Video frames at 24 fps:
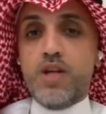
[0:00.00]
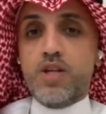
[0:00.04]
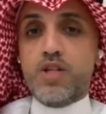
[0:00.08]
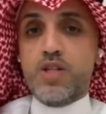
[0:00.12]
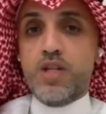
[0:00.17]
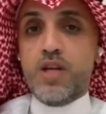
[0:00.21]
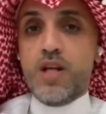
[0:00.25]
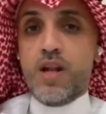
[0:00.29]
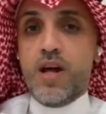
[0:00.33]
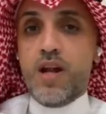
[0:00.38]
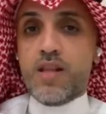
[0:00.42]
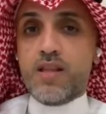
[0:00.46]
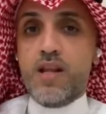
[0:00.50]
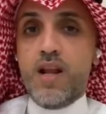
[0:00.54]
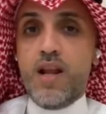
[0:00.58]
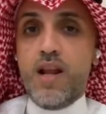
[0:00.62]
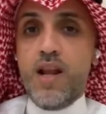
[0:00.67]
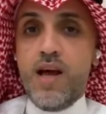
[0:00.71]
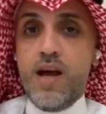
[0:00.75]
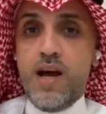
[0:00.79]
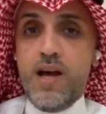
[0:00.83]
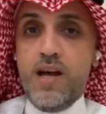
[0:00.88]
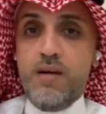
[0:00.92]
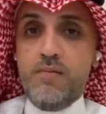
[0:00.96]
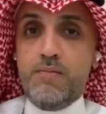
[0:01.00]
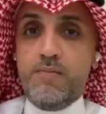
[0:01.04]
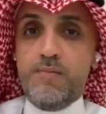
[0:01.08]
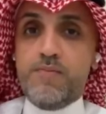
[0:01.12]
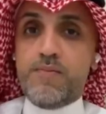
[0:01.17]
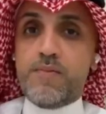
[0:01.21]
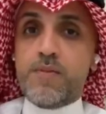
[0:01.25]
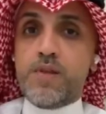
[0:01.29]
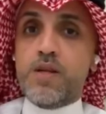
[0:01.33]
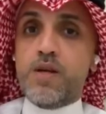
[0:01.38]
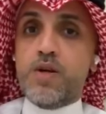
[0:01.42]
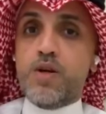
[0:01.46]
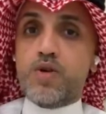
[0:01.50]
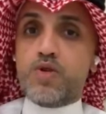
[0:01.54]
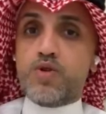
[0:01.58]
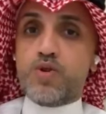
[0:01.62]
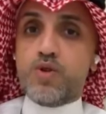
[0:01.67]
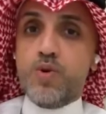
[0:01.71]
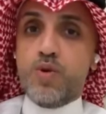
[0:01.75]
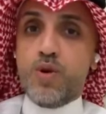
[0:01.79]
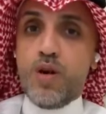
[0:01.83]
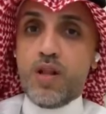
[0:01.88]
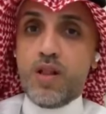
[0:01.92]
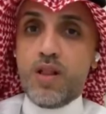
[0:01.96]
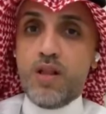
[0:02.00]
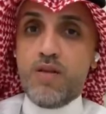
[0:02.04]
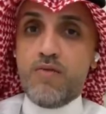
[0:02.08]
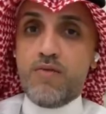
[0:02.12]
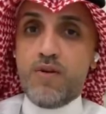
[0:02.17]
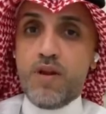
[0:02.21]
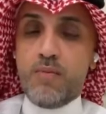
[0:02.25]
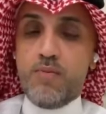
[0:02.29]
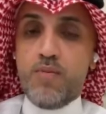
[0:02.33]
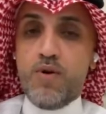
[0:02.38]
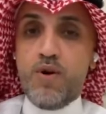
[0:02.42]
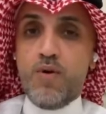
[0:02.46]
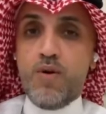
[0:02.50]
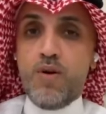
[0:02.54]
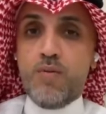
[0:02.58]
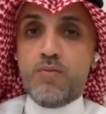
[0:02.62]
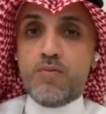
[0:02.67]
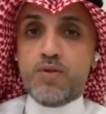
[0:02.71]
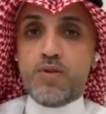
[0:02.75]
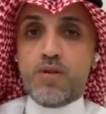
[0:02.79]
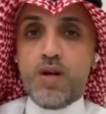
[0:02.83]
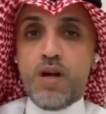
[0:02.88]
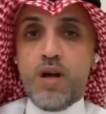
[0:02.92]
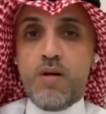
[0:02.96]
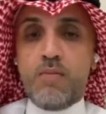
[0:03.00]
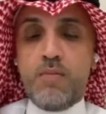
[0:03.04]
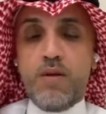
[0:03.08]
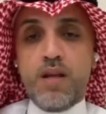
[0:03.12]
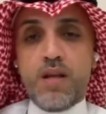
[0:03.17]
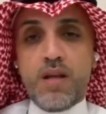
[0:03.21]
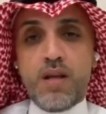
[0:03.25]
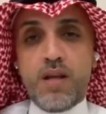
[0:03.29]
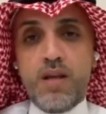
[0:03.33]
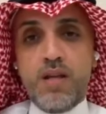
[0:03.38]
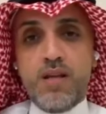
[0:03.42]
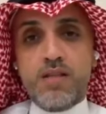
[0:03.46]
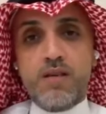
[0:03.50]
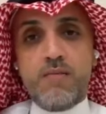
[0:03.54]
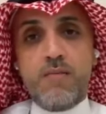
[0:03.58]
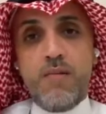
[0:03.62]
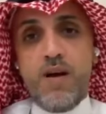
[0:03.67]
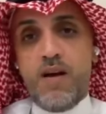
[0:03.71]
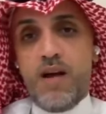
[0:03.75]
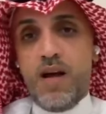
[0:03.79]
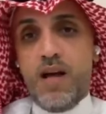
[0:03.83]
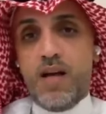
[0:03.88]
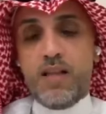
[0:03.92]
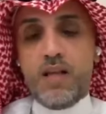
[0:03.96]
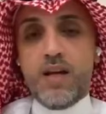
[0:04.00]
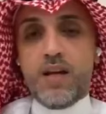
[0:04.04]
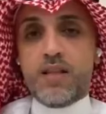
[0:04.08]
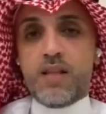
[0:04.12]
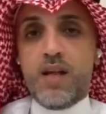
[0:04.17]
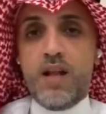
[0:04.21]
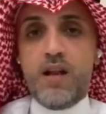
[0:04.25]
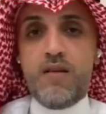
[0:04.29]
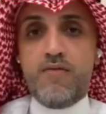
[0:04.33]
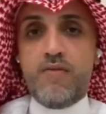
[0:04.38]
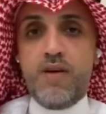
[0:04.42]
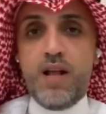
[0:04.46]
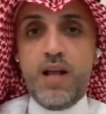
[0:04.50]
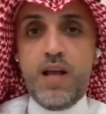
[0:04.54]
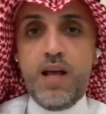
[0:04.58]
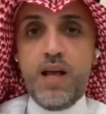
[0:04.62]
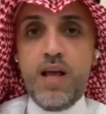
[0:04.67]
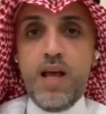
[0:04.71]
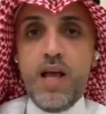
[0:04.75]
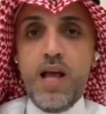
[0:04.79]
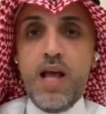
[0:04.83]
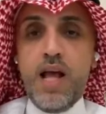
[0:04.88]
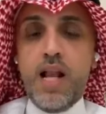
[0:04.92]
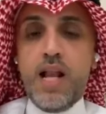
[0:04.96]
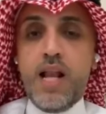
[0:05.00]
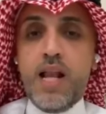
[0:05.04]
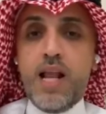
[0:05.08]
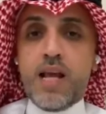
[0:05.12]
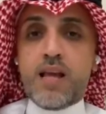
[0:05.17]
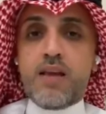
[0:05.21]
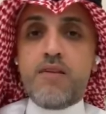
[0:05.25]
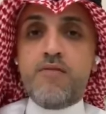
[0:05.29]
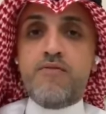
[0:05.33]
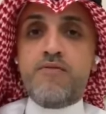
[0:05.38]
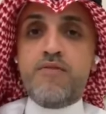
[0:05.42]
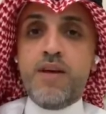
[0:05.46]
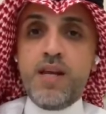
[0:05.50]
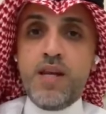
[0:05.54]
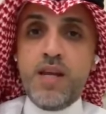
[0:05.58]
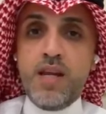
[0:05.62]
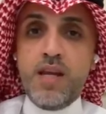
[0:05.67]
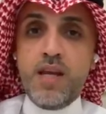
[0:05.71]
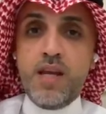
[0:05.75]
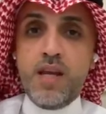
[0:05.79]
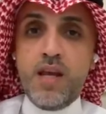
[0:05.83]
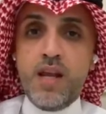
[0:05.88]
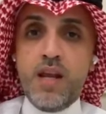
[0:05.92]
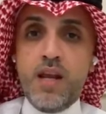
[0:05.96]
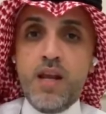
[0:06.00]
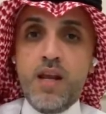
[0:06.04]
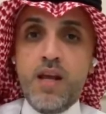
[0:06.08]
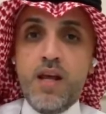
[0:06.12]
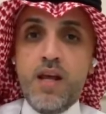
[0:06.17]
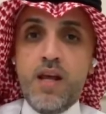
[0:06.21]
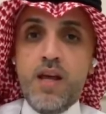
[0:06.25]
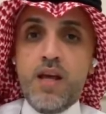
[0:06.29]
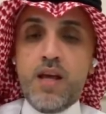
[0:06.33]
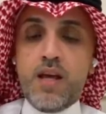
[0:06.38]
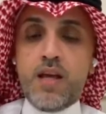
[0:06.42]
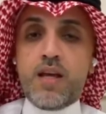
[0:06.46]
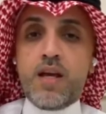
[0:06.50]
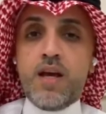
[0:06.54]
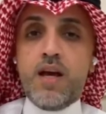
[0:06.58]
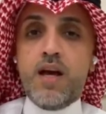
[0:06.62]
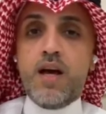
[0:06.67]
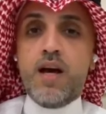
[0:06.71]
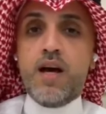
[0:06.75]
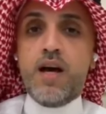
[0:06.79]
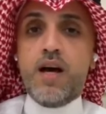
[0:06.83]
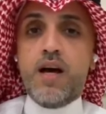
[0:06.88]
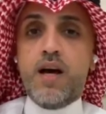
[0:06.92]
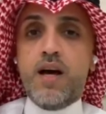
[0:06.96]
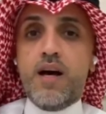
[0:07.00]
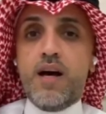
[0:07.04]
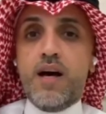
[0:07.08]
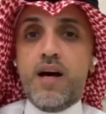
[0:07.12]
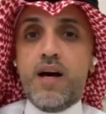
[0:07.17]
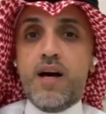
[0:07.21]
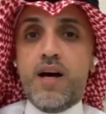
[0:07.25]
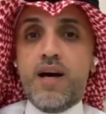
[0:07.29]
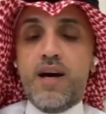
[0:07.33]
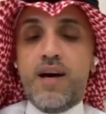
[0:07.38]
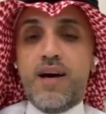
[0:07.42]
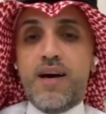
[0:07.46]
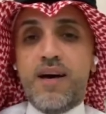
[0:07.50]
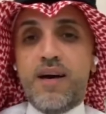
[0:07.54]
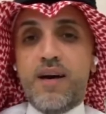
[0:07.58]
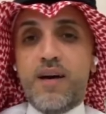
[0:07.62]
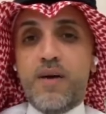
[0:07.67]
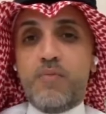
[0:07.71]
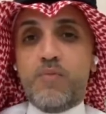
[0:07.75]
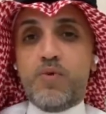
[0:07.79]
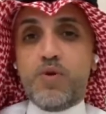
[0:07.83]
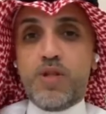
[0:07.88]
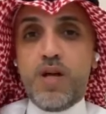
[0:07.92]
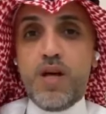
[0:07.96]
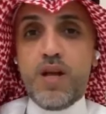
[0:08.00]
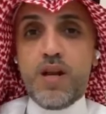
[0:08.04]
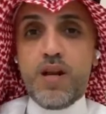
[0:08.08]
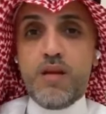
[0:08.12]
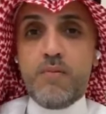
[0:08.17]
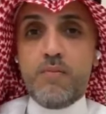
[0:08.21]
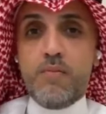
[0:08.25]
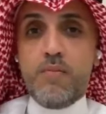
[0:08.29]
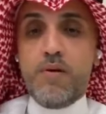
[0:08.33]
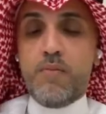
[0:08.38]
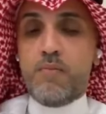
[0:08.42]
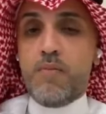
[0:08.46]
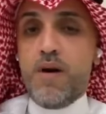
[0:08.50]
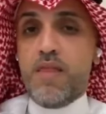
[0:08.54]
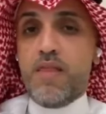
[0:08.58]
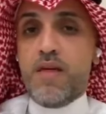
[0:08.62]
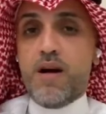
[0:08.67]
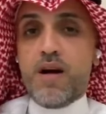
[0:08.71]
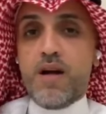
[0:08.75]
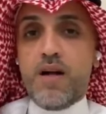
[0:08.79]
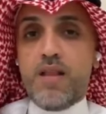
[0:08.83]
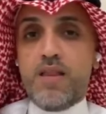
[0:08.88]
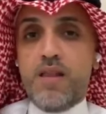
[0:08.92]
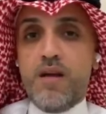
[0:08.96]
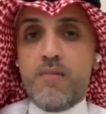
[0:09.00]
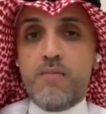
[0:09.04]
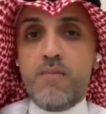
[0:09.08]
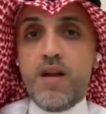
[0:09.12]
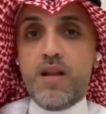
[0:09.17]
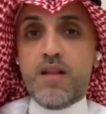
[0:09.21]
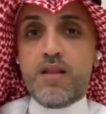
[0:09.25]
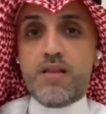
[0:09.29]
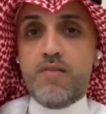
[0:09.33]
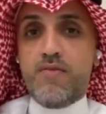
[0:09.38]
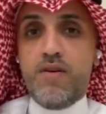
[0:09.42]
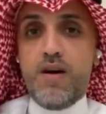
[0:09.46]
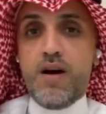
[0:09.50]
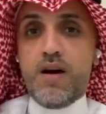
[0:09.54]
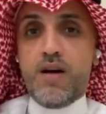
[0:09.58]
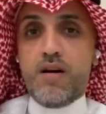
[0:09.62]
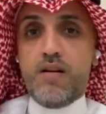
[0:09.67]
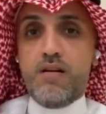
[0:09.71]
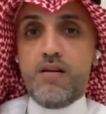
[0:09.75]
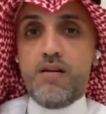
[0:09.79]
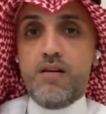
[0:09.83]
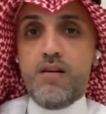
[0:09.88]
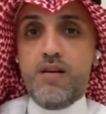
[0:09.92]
جيرارد اللاعب اسطوره ليفربول والمنتخب الانجليزي ما احد يختلف عليه لكن فنيا كمدرب ماذا قدم للاتفاق